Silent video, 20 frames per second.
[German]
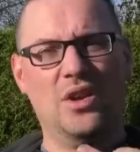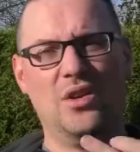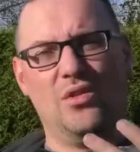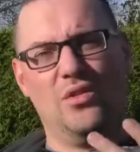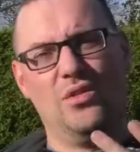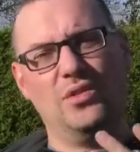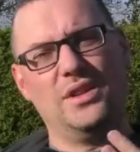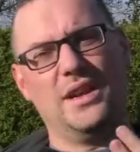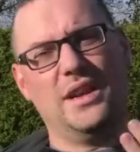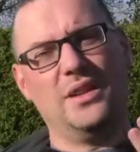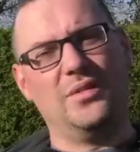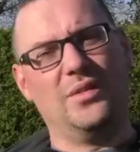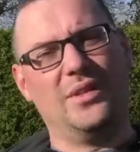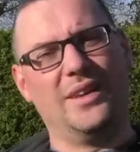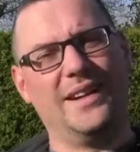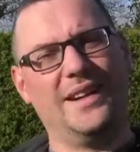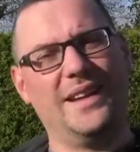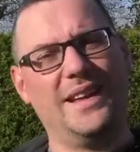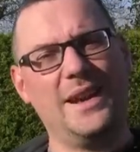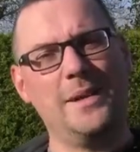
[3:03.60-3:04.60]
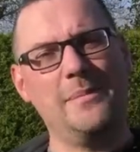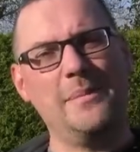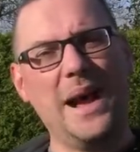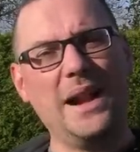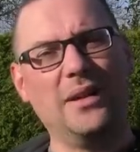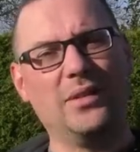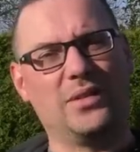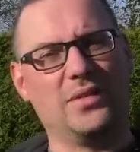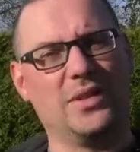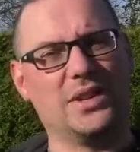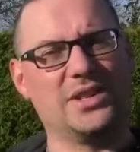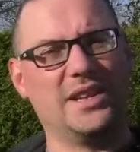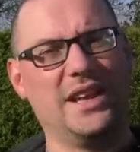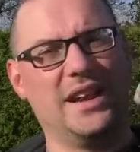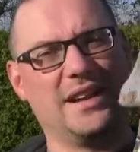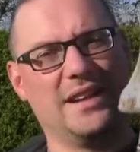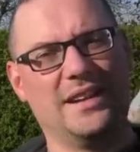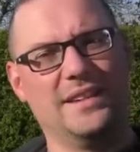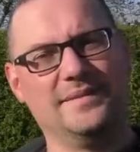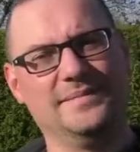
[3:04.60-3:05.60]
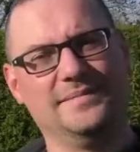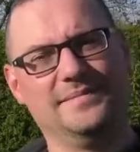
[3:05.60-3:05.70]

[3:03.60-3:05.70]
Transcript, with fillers: und ein ordentlicher Meinungsverstärker.